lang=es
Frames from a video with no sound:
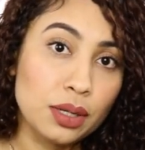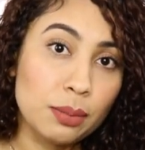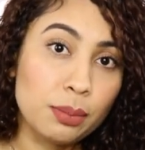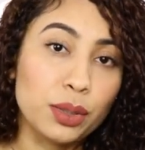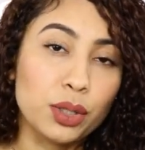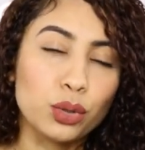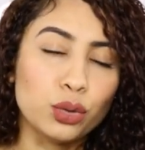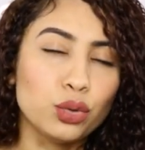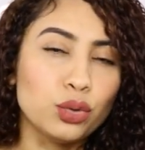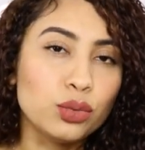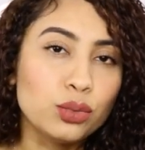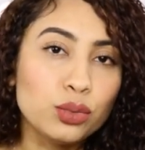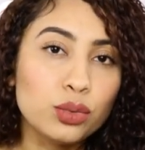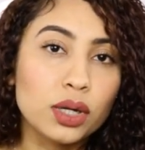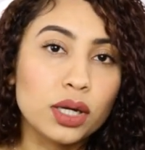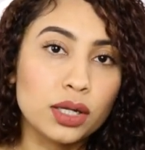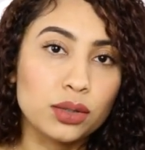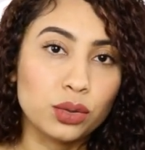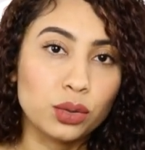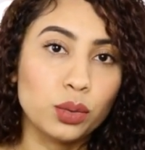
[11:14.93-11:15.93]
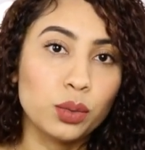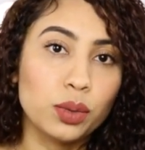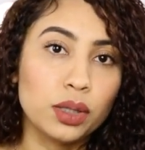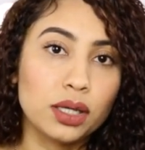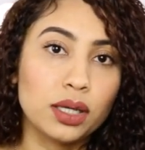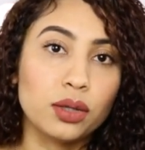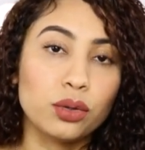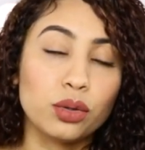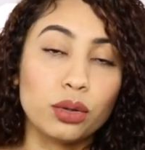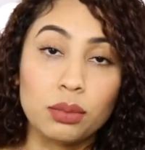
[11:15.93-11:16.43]
Pero nunca tuve
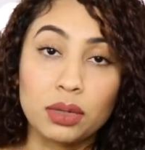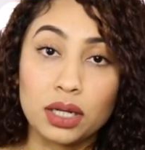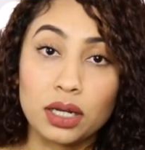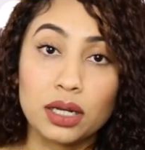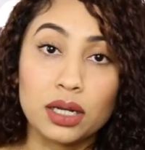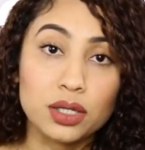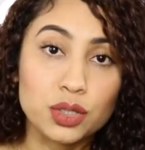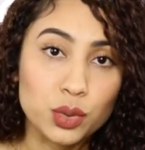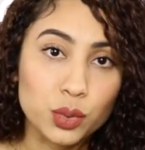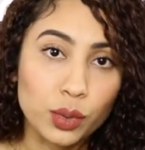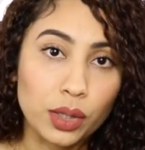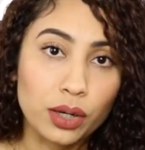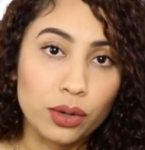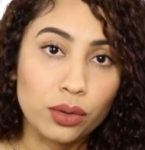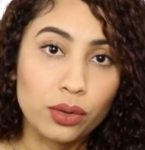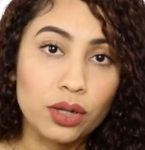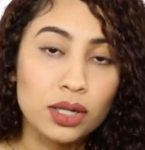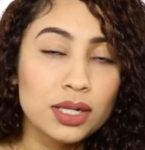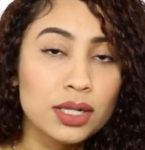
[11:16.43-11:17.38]
que dormir en el suelo,